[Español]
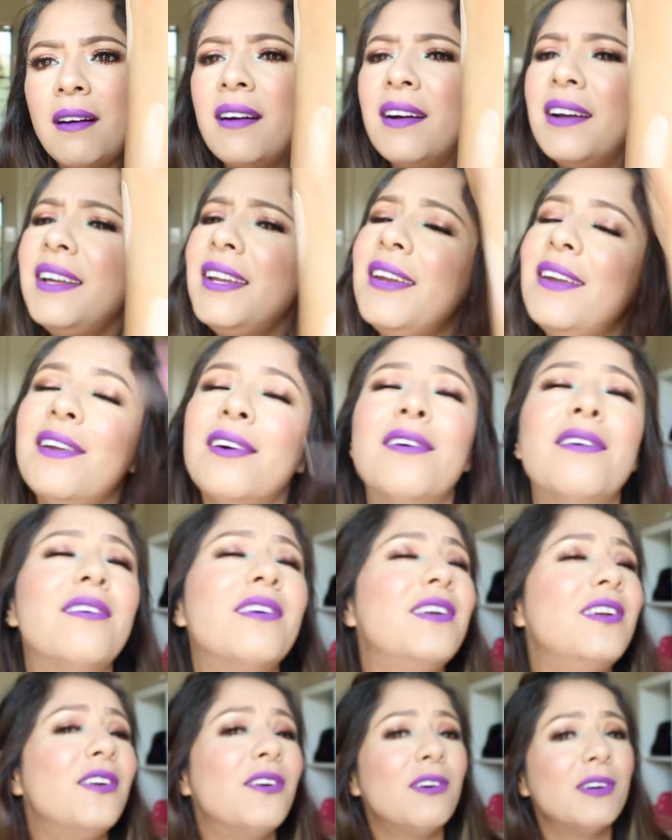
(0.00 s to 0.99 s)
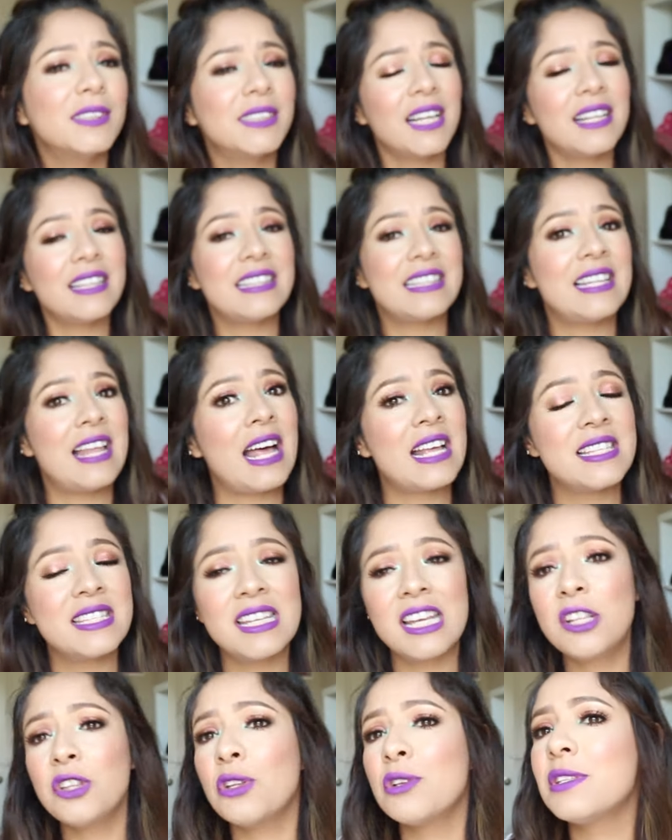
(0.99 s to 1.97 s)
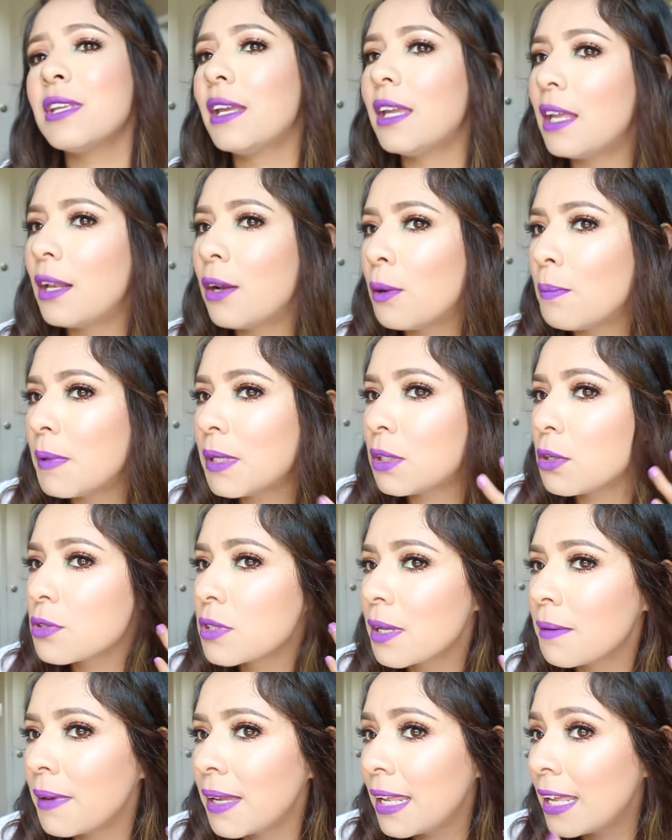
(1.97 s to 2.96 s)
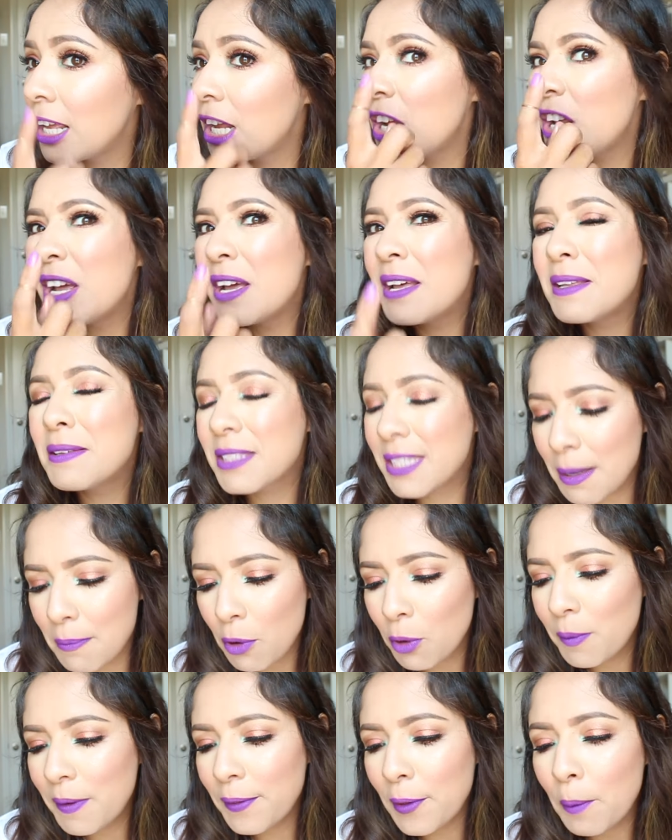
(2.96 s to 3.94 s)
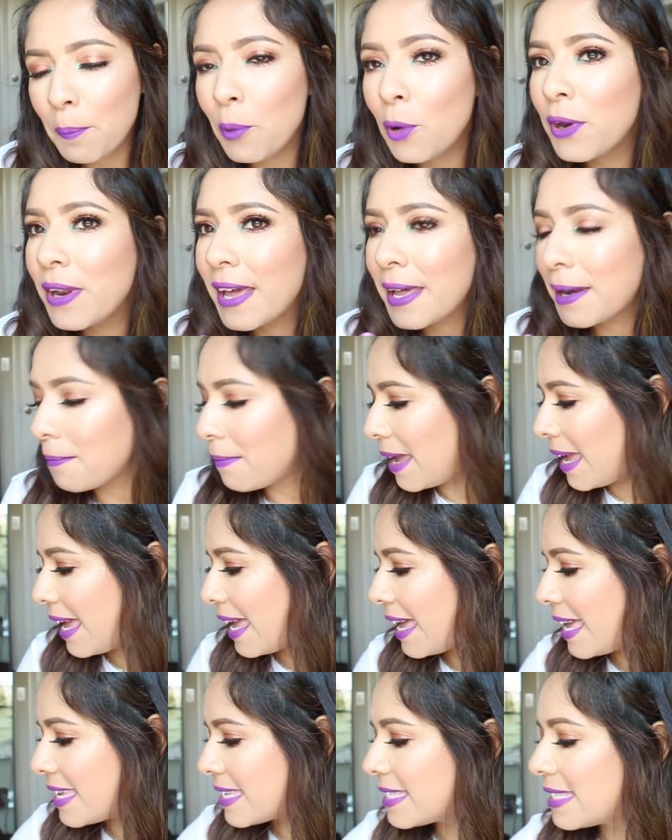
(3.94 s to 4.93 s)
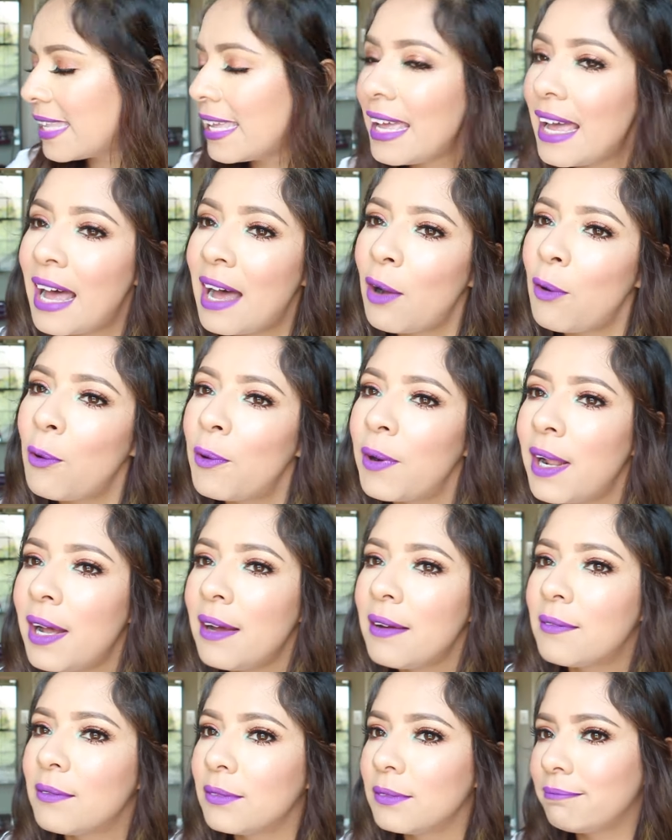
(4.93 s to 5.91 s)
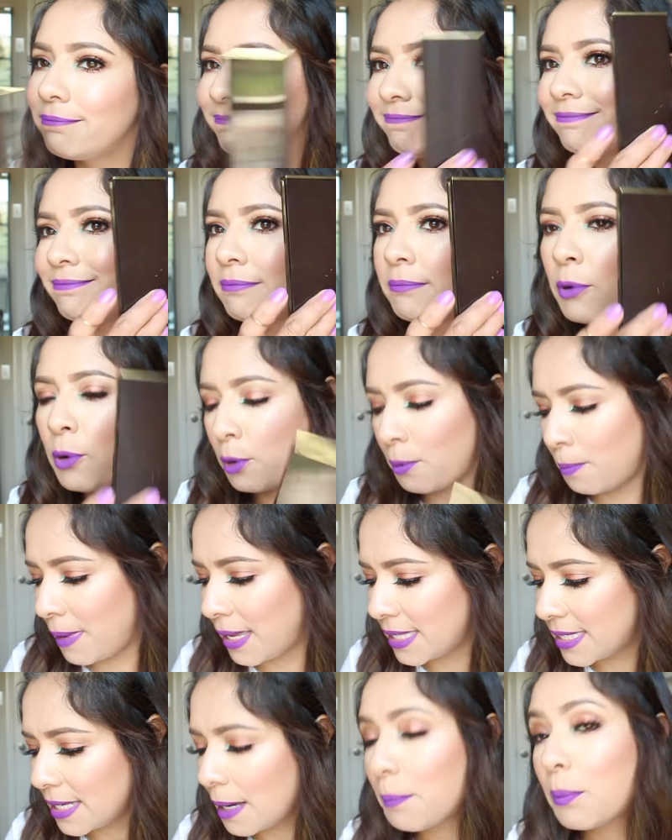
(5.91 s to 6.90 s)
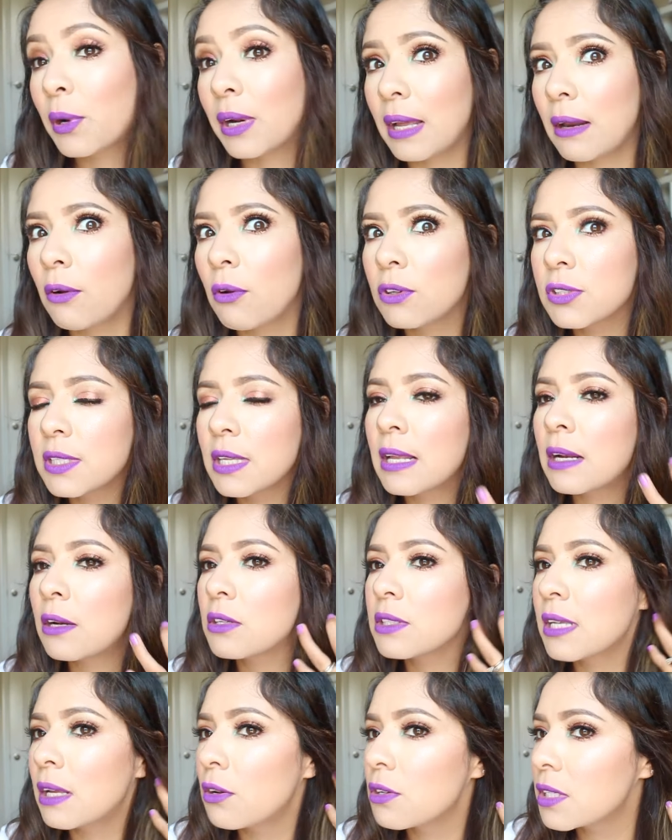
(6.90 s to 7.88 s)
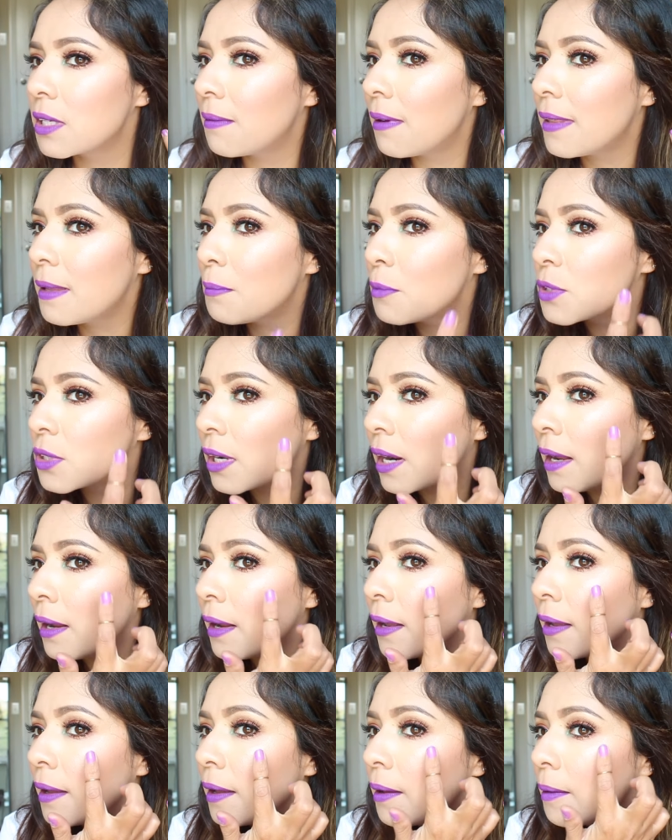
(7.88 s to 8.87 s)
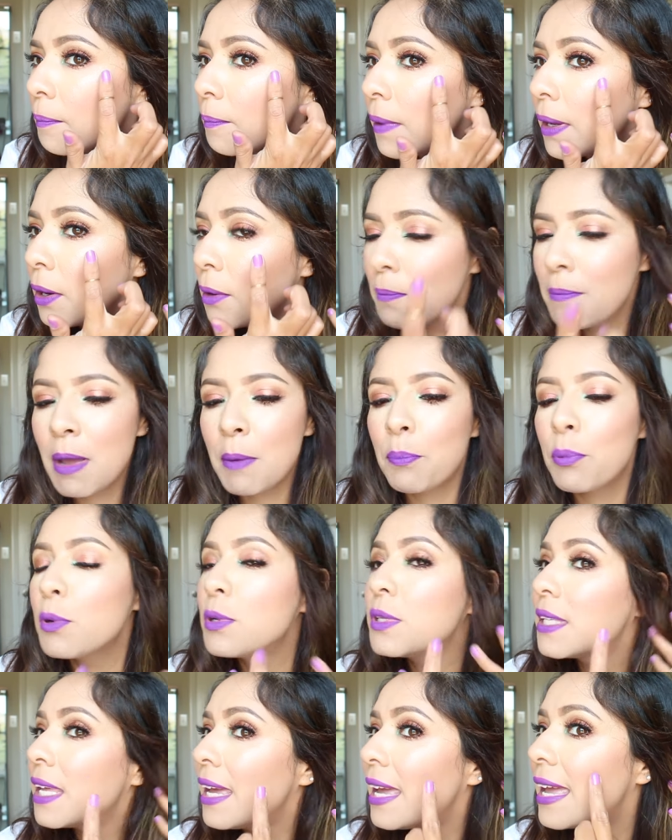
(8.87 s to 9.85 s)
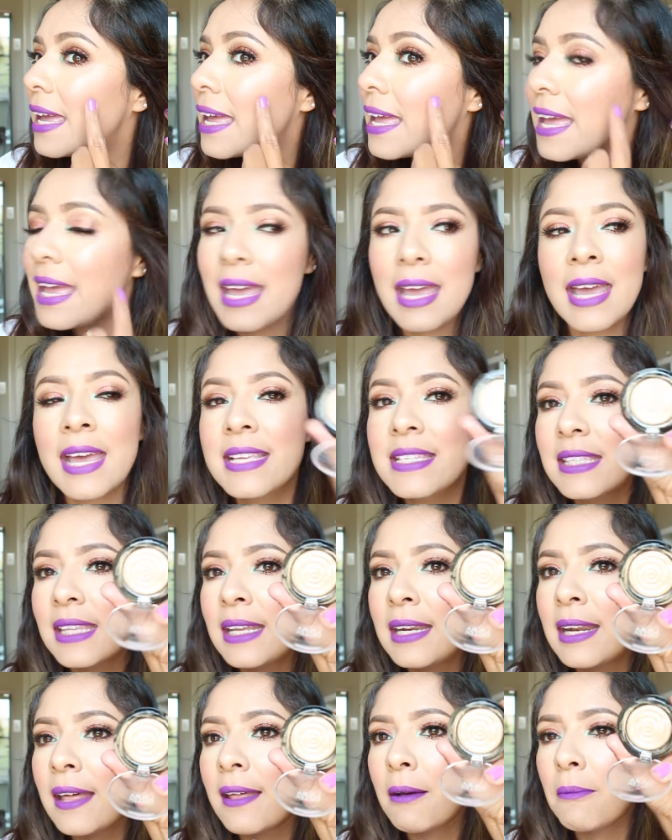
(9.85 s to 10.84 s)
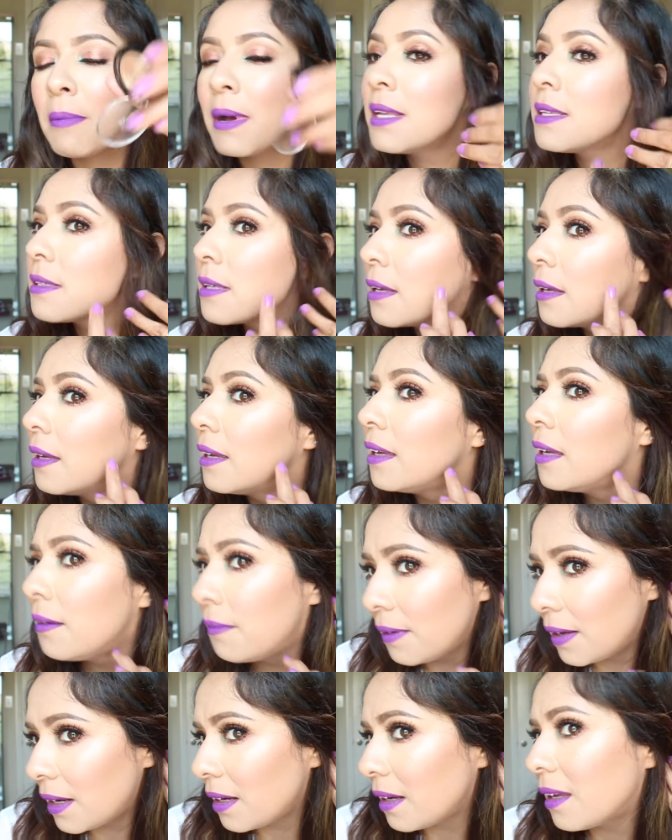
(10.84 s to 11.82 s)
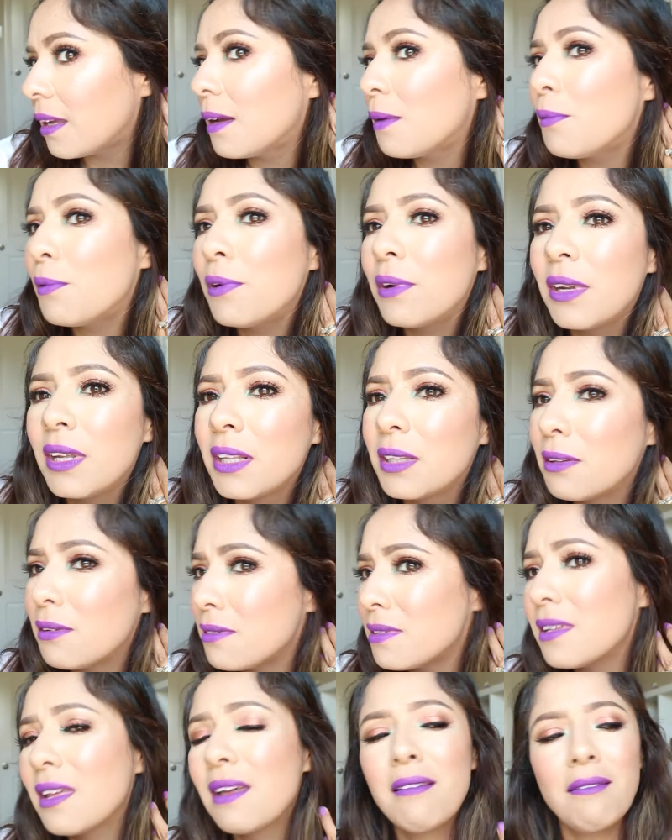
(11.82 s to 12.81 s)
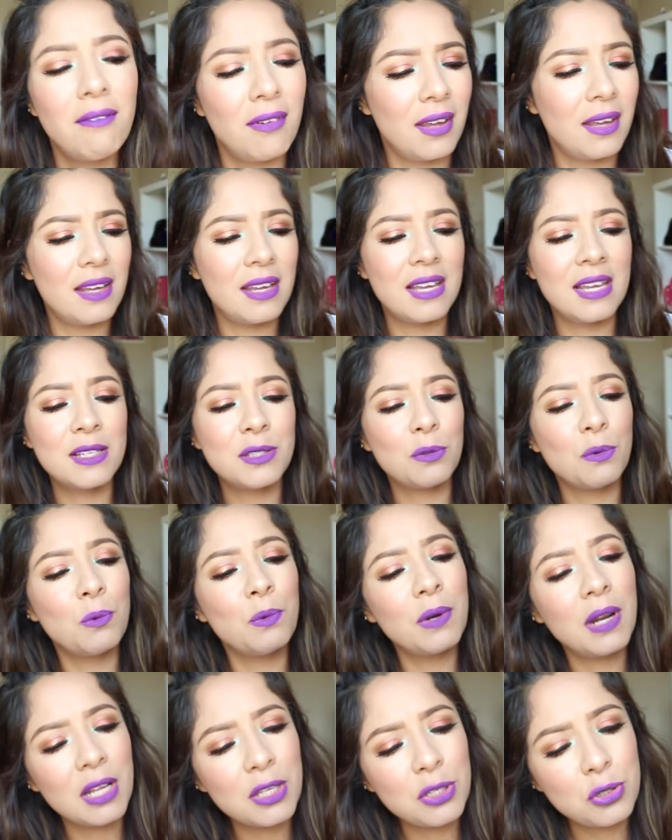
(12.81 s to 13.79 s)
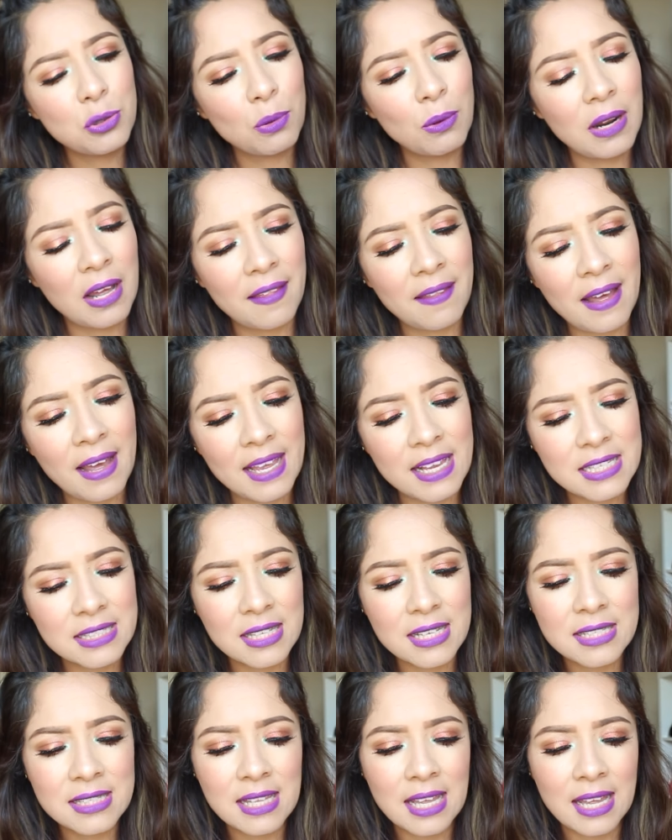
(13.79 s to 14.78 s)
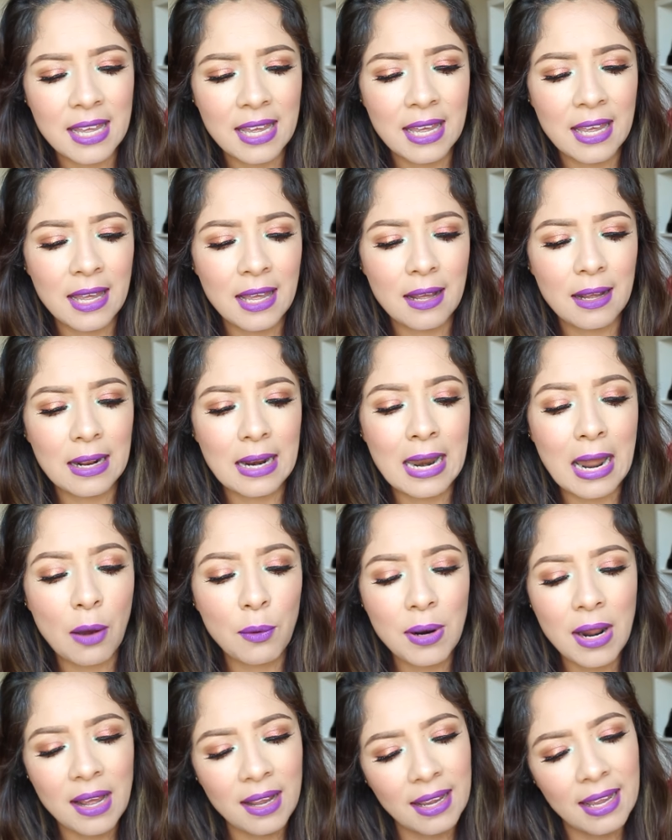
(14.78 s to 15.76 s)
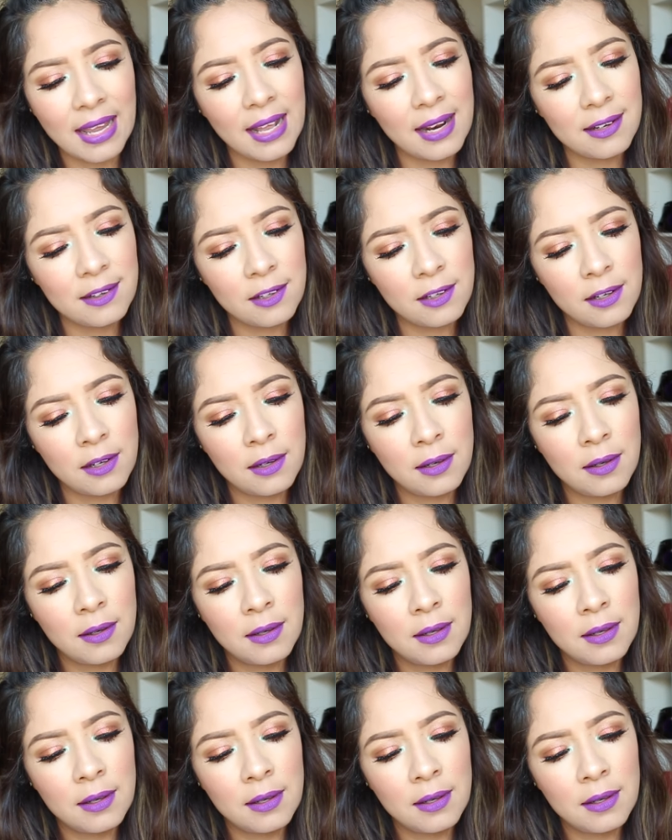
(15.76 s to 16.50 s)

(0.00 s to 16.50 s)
ay no, no, o sea, a cientos de kilómetros se ve. Se me olvidó ponerme este ahora por mensa porque se los iba a demostrar, pero me puse este nada más. Y vean qué bonito se ve. Es una chulada. Este es de Laura Geller